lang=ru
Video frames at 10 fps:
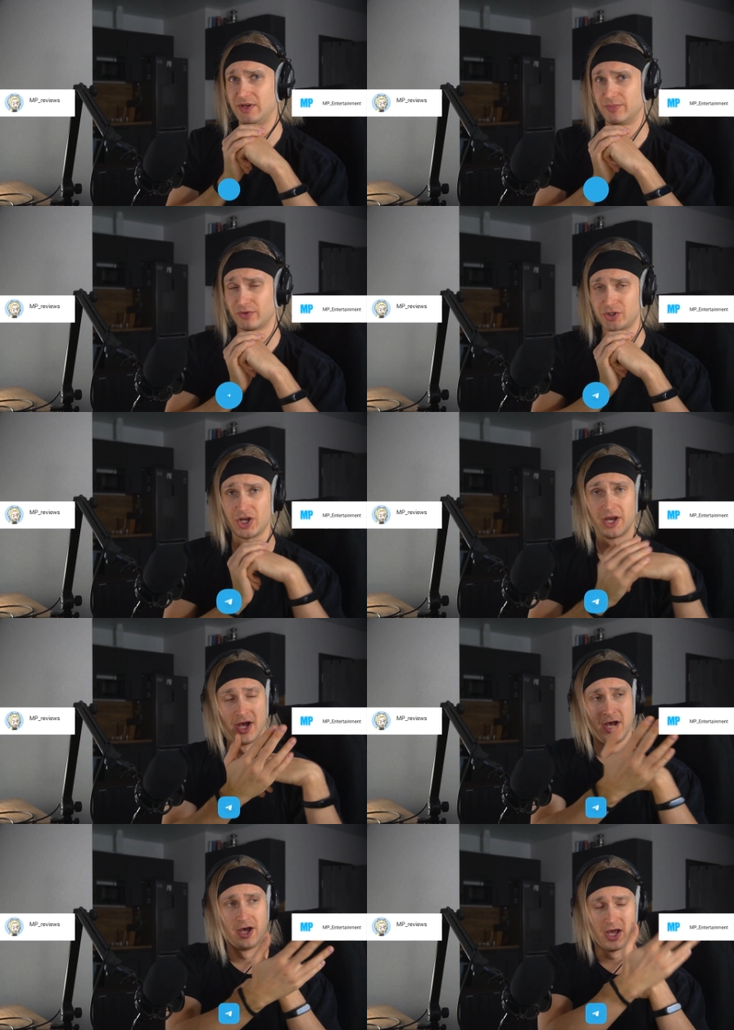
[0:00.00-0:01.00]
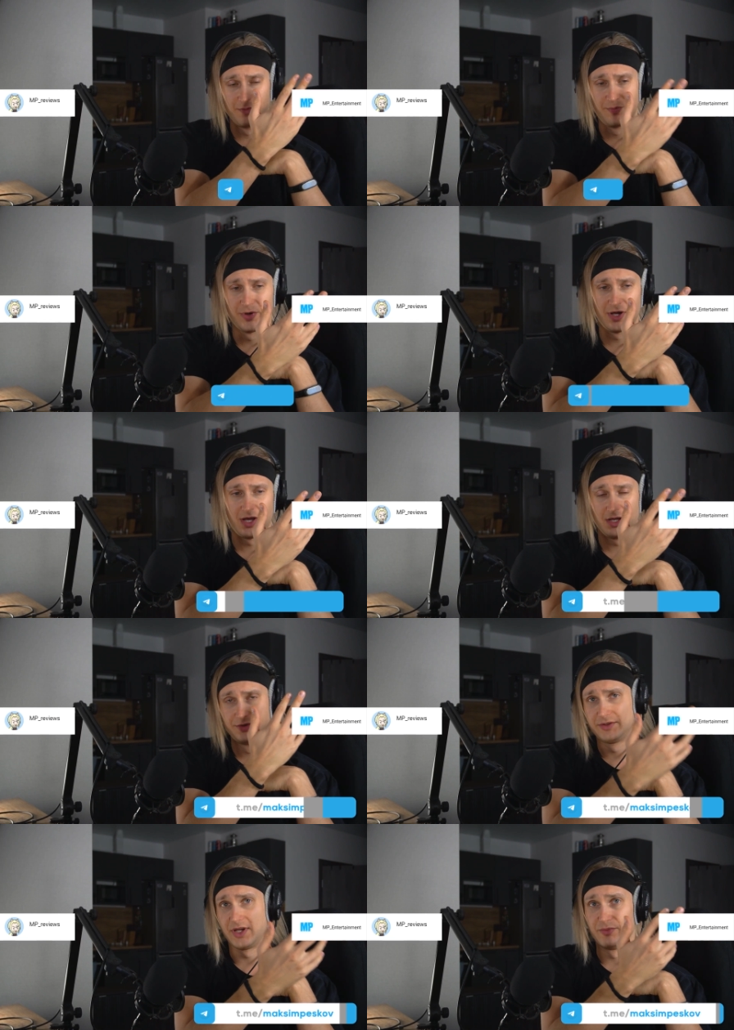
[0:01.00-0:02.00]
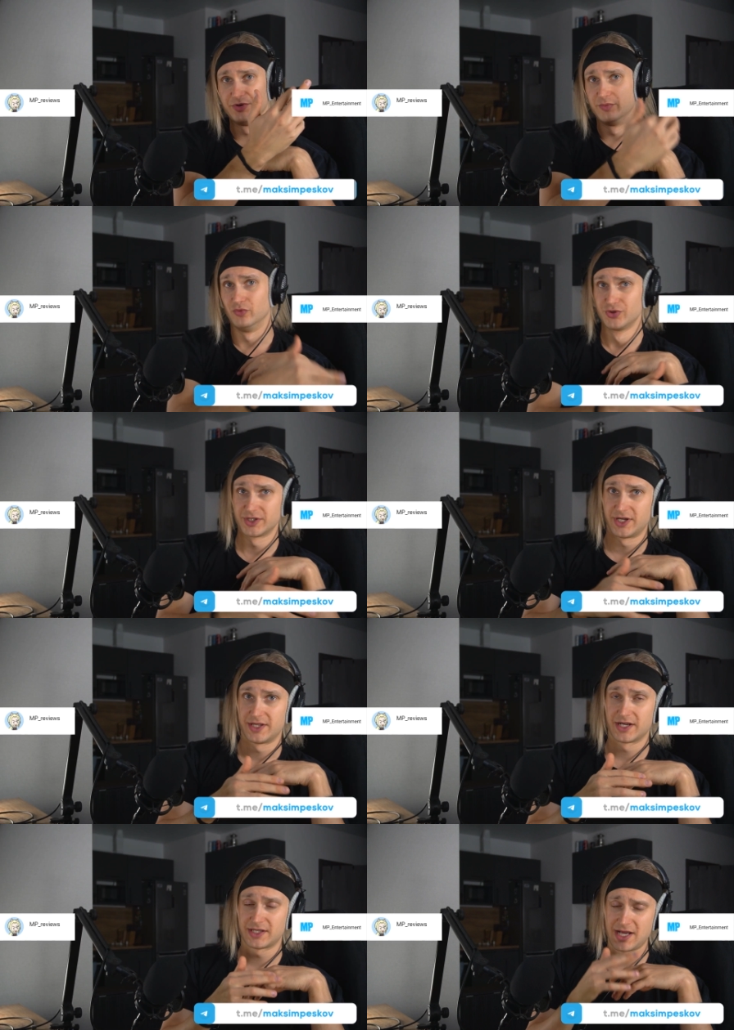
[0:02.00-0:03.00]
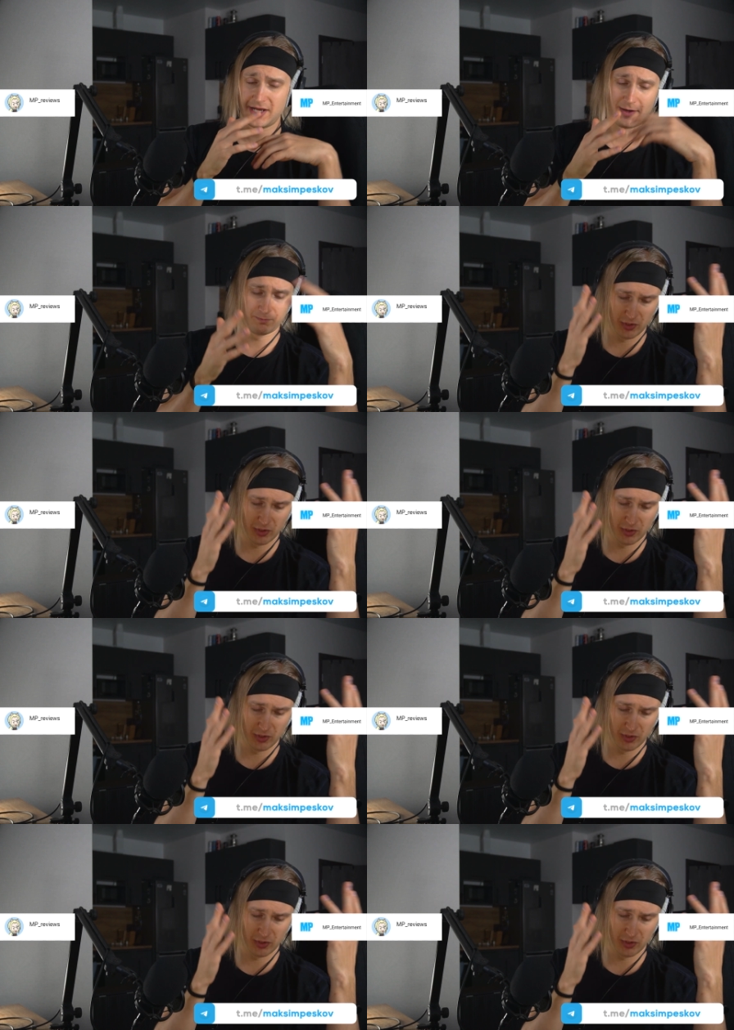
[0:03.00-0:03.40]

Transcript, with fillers: и прочее. MP, Entertainment, музыка и так далее.